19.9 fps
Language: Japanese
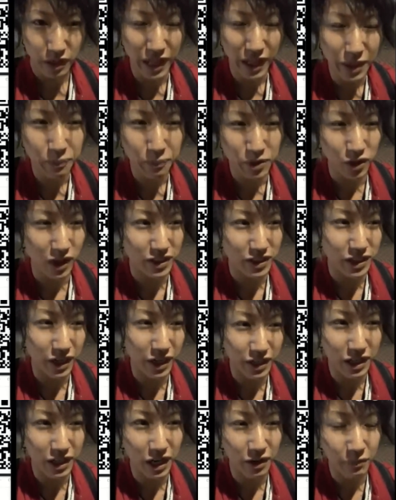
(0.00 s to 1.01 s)
レイプとか
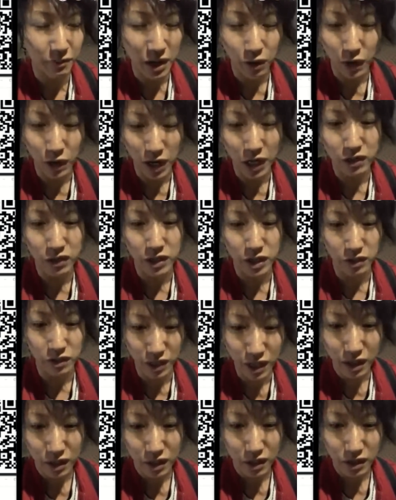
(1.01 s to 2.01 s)
されたらまあわかるけど
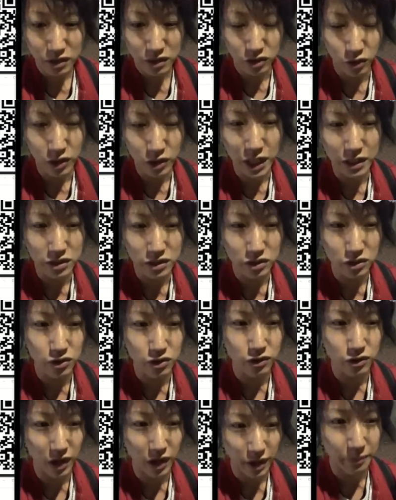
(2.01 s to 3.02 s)
ね、相談す
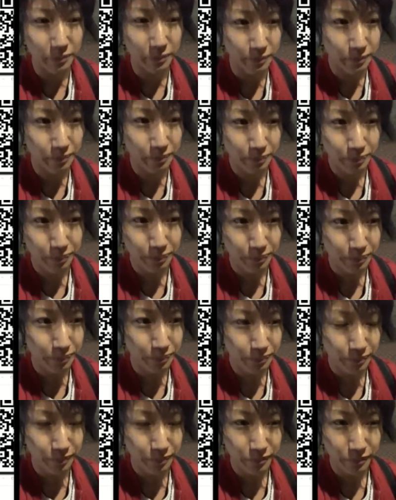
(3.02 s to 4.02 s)
るんは。うん
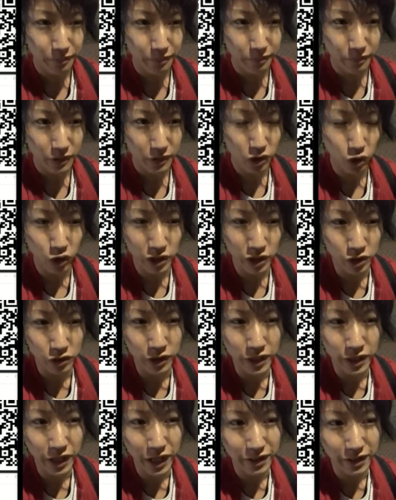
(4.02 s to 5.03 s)
同意の
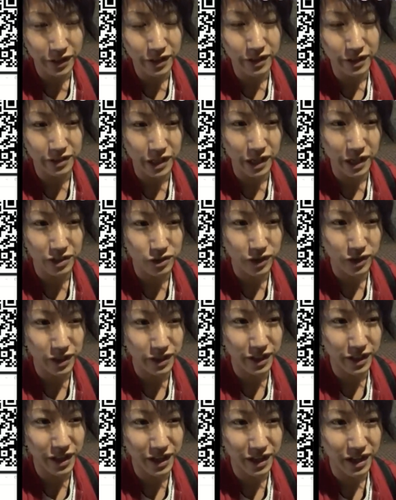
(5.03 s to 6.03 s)
上でやっててさ、それっ
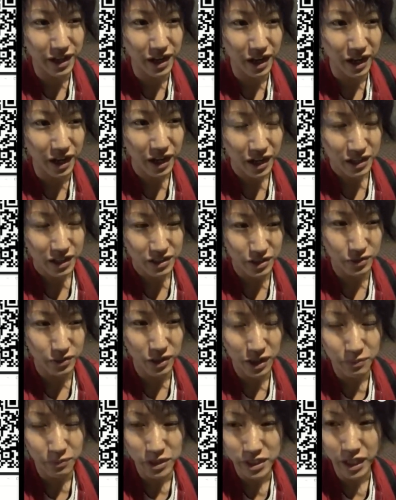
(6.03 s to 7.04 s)
てなんか、自
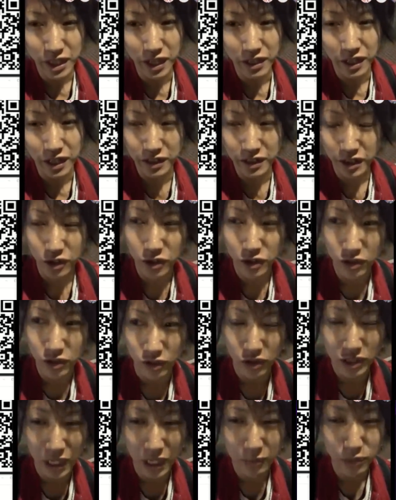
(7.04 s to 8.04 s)
分が未成年っていう
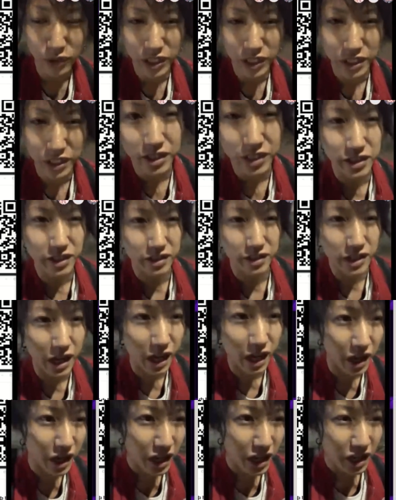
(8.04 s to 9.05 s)
のをさ武器にして
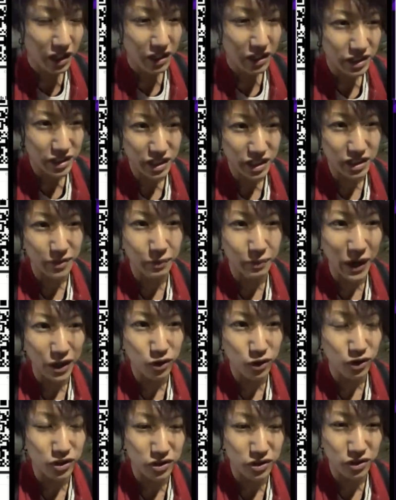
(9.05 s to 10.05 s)
さいちいち暴
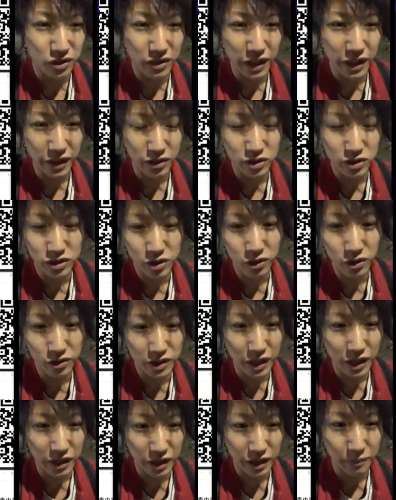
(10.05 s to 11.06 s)
露するなクソ
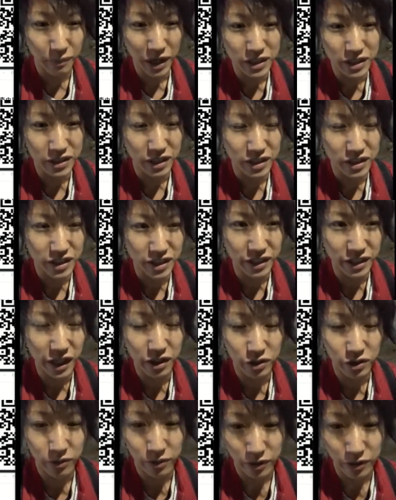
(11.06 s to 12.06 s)
女はねマジで死
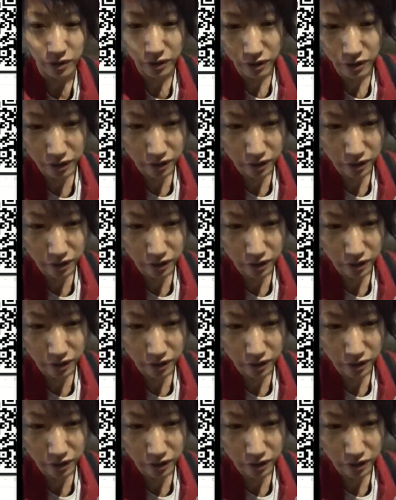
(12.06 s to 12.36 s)
ねと思う